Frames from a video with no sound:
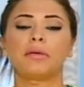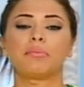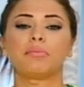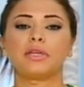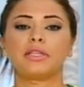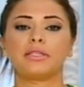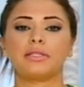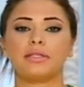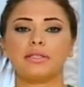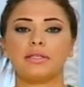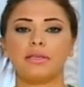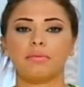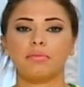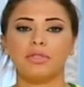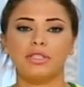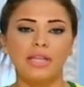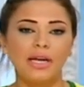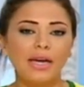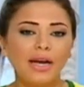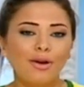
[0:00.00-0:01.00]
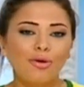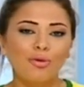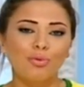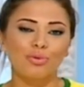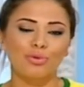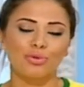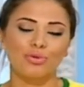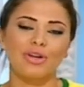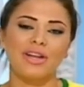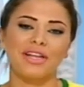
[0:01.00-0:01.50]
بس مضطره اقول له
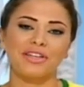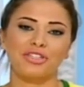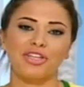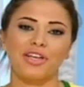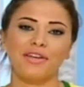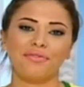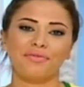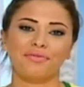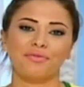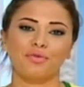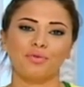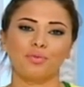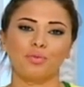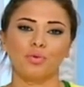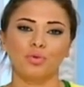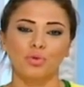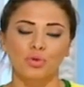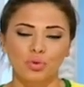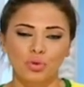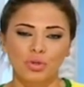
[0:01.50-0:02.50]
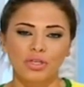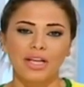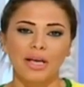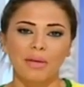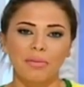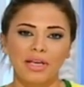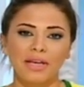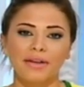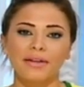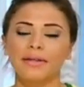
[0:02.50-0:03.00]
بونجور للشيف بونجور
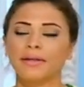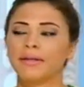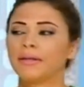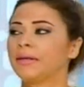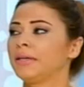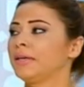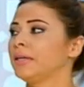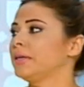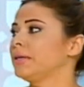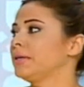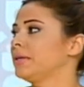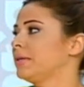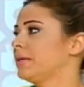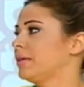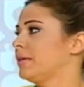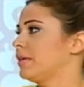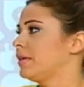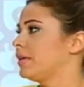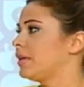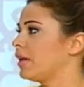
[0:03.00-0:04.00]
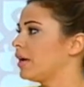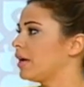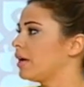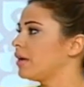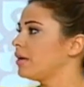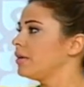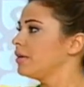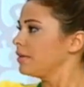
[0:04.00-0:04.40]
كمان لا